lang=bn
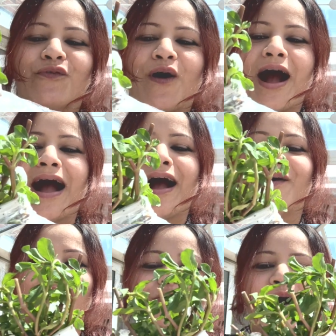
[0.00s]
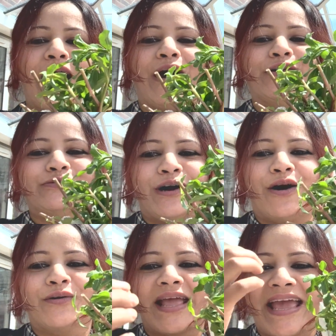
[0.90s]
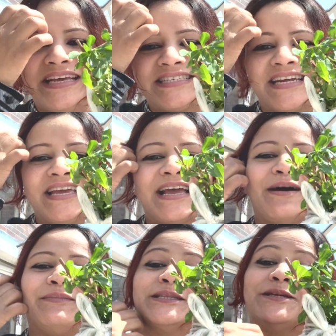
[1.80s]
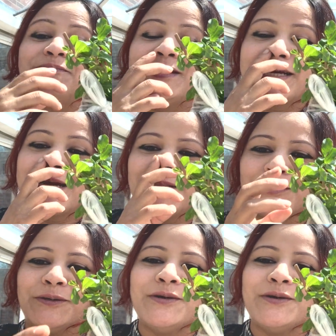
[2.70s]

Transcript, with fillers: ওয়াও ওয়াও ওয়াও এই সেই আমাদের বিখ্যাত